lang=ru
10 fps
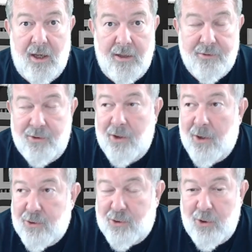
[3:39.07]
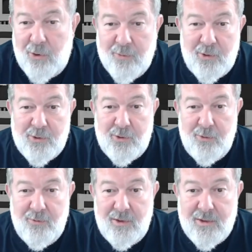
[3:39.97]
да, что он может
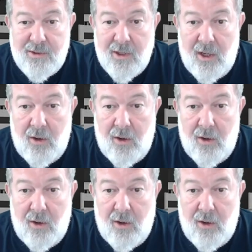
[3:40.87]
увидеть?